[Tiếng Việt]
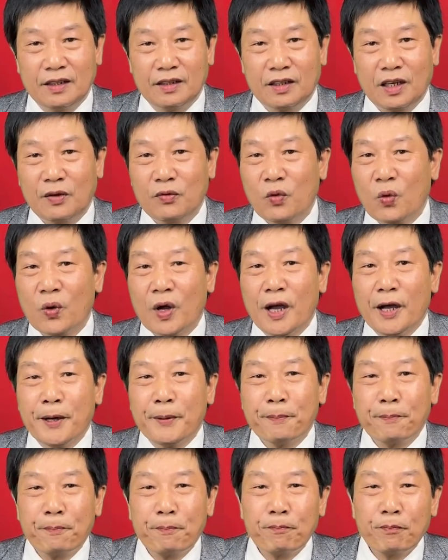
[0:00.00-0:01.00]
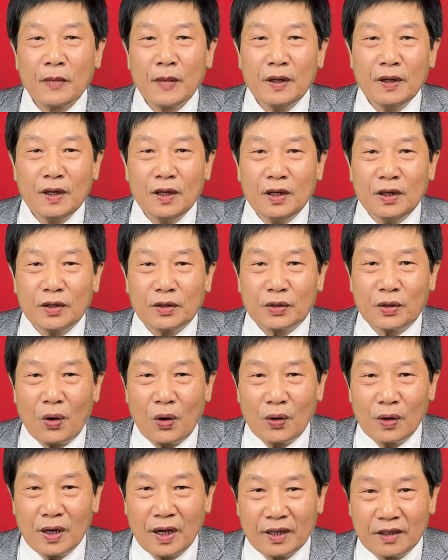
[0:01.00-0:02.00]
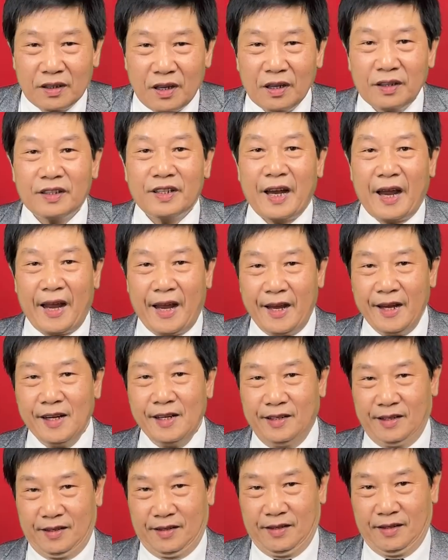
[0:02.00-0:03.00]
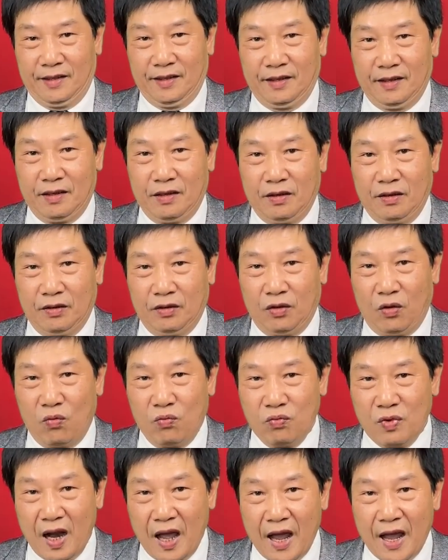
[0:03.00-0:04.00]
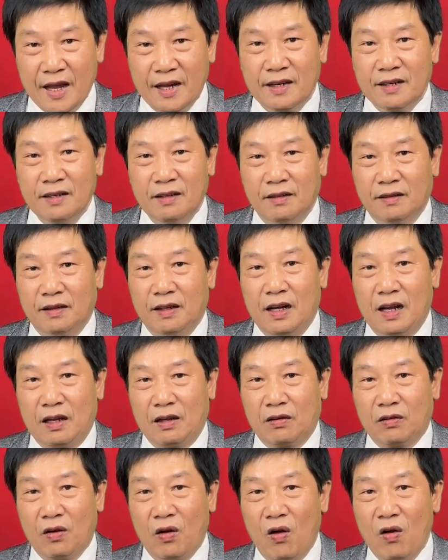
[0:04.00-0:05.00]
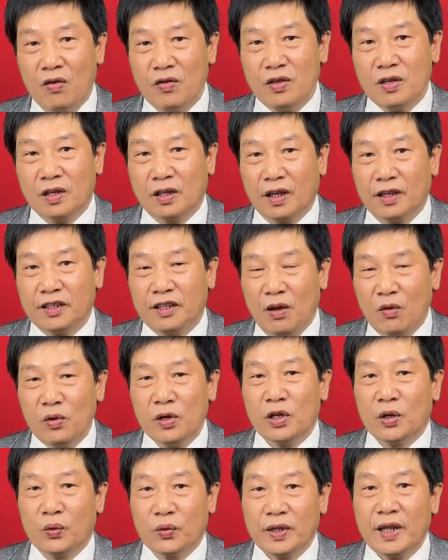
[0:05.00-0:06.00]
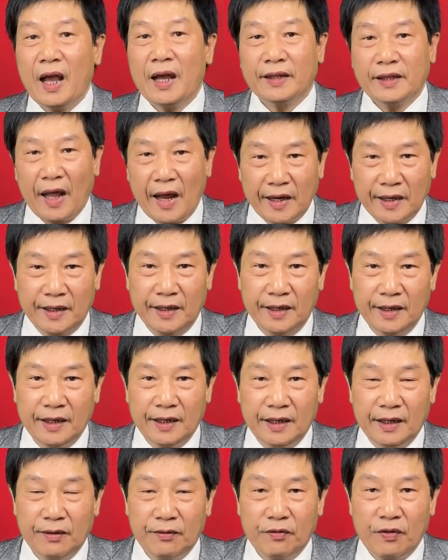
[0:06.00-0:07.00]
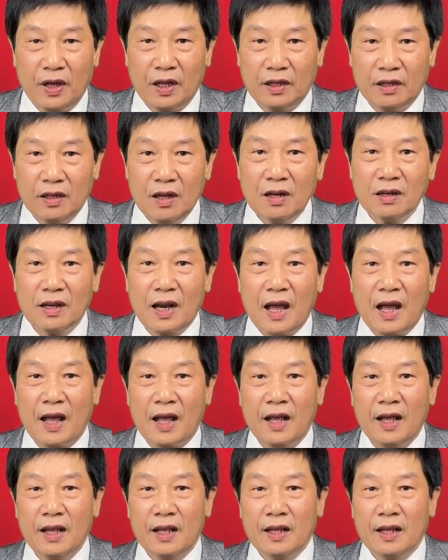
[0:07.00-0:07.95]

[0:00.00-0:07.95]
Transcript: chết vô cớ rồi là chết trẻ cũng đang là có những cái dấu hiệu gia tăng và nhất là